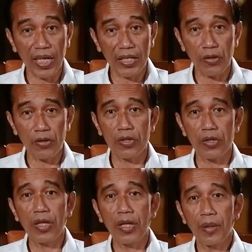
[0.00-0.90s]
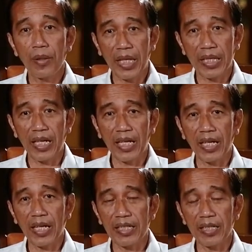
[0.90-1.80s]
kasus
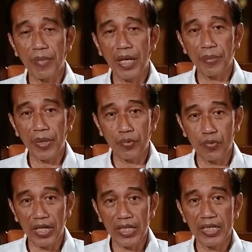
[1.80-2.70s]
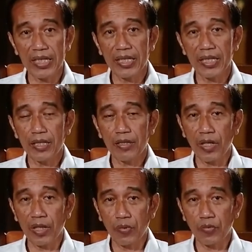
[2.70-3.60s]
pada 5 Februari
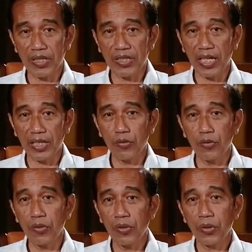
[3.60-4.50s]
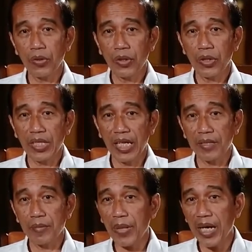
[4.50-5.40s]
2021
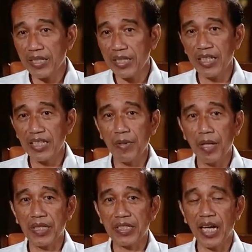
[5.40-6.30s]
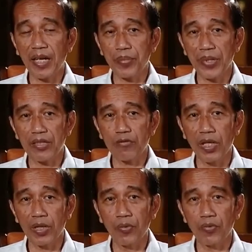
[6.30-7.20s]
dan pada 15 April
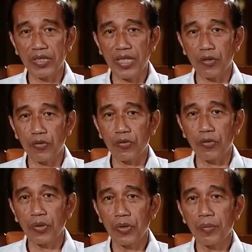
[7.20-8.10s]
2021